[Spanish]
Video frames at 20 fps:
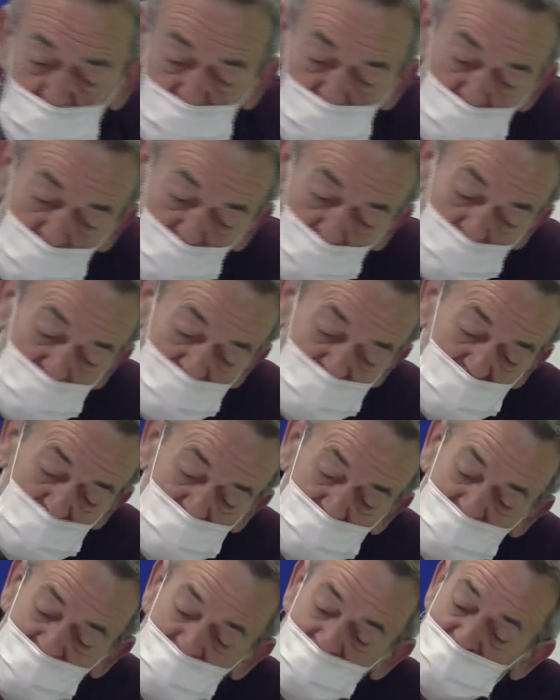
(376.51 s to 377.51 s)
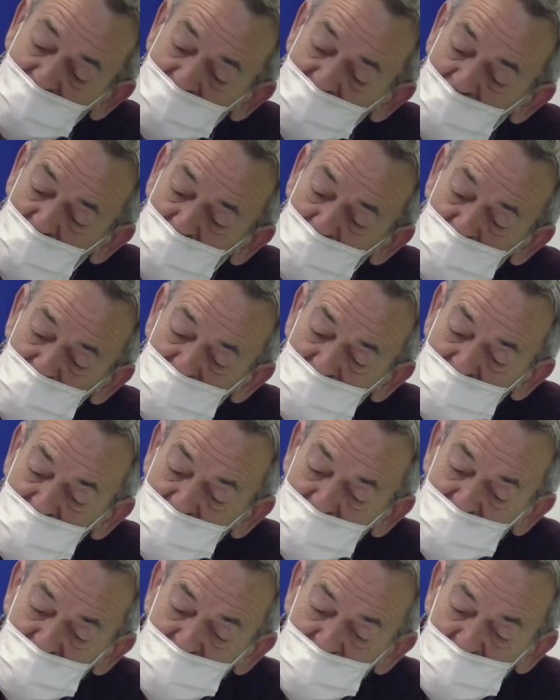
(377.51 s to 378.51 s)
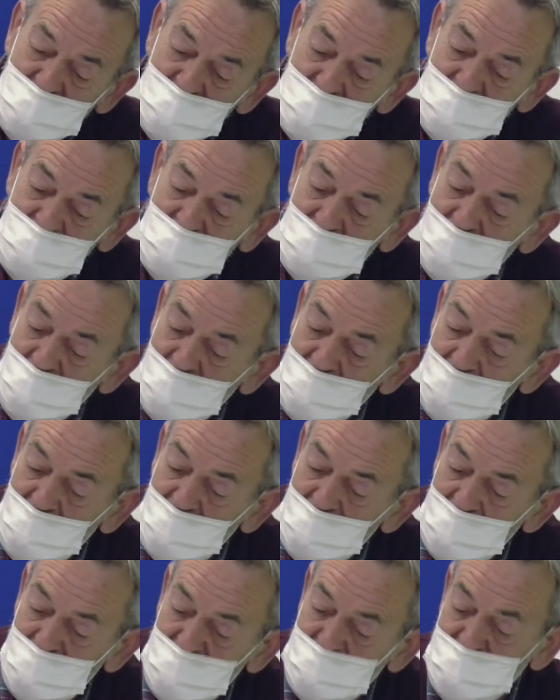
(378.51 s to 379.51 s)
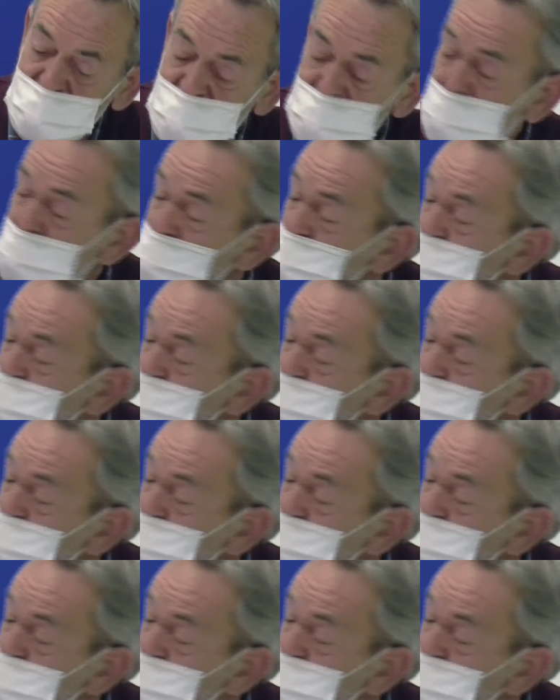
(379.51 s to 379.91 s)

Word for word: todo lo que es el Valle del Gillacos está lleno de